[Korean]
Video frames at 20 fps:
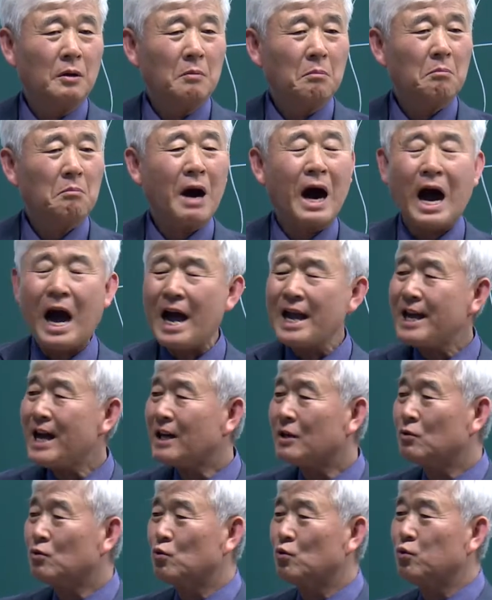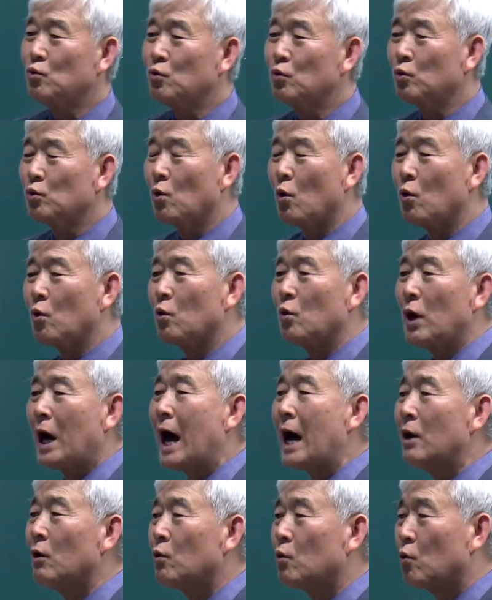마약 중독,
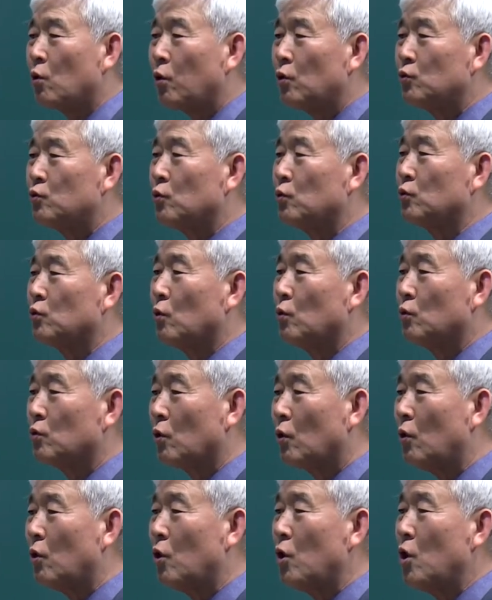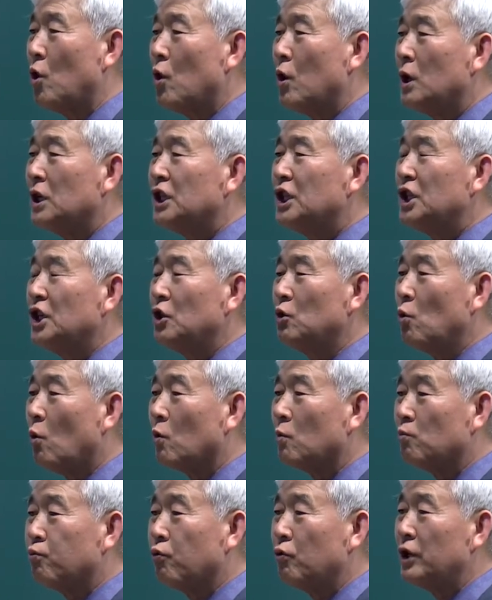알코올 중독으로
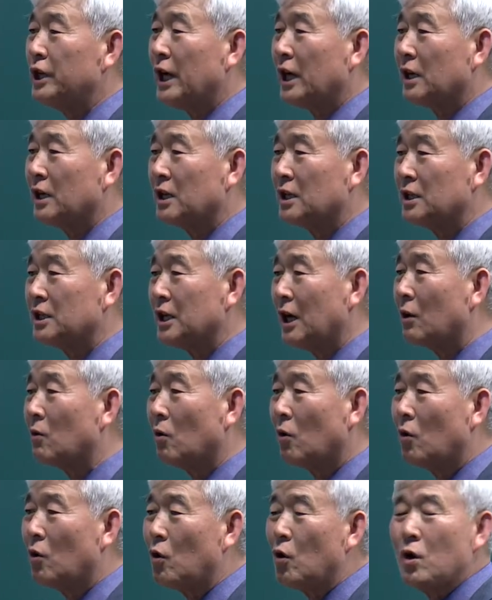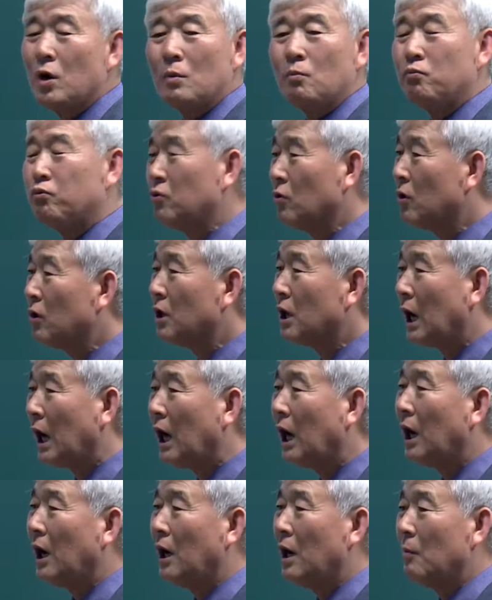신용불량자로
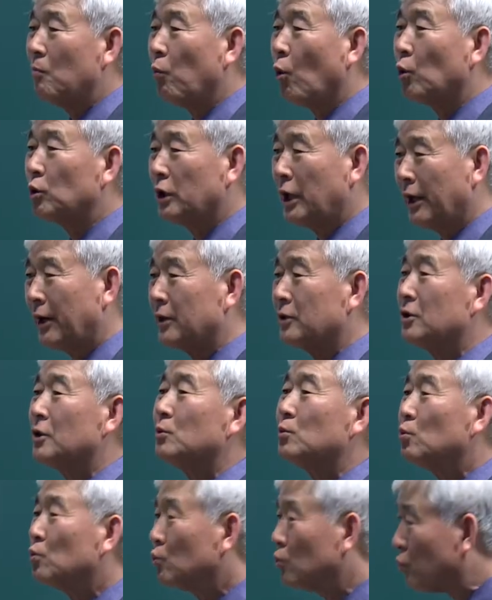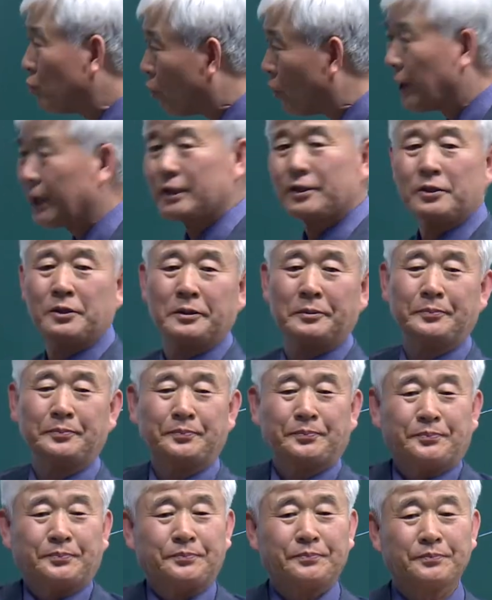무허가 모텔에서 죽어갔어.
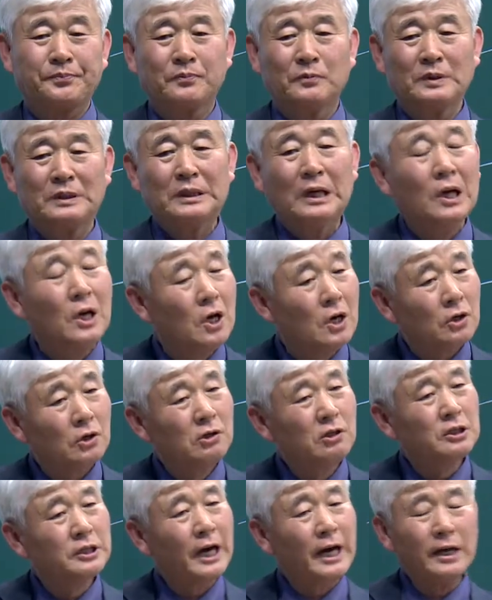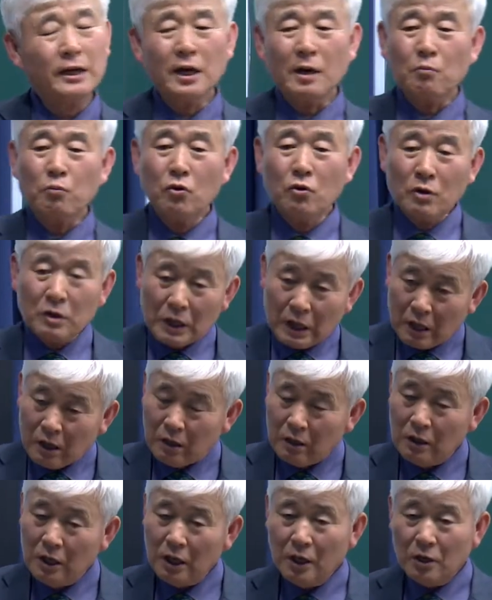그 차이가
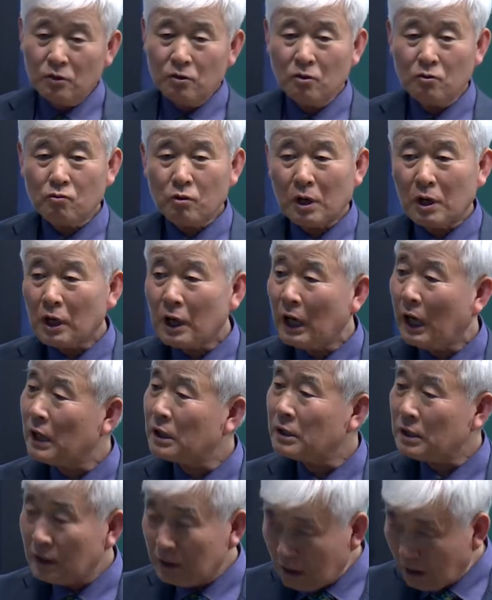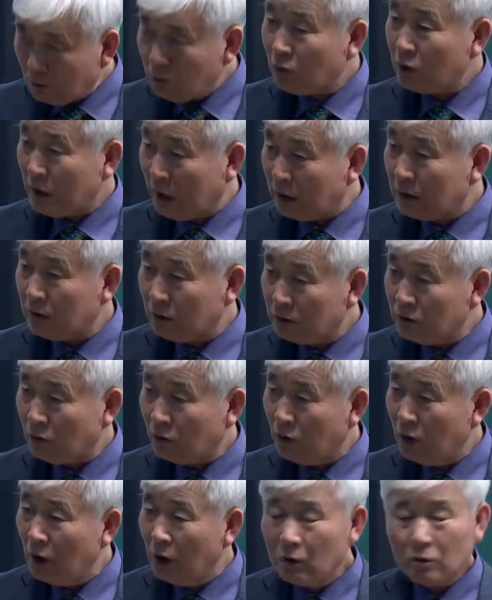뭔가를 연구하는 게 학자들의 도리야. 그렇죠?
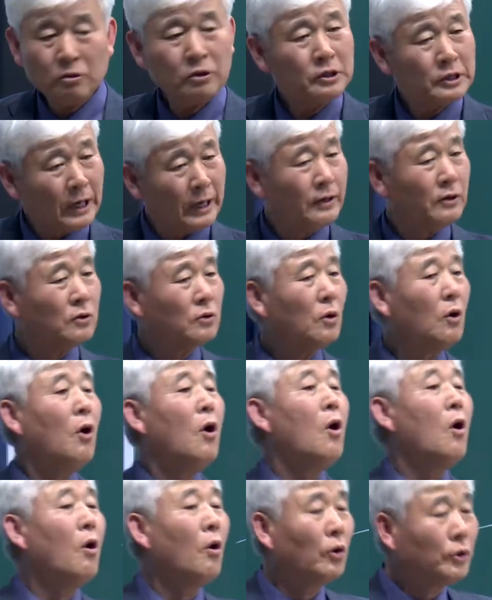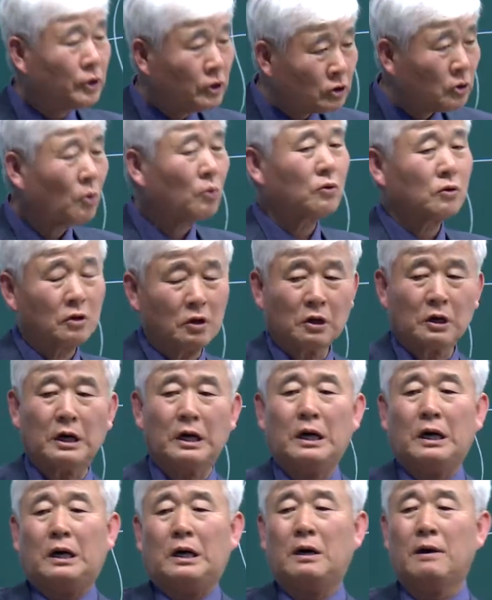그 차이는 어디서 오는
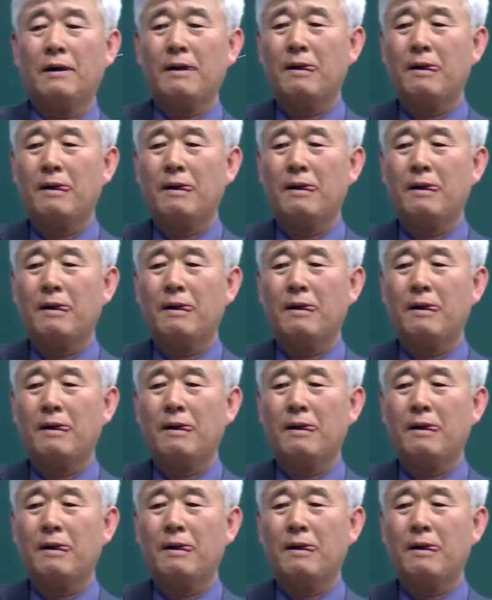건가?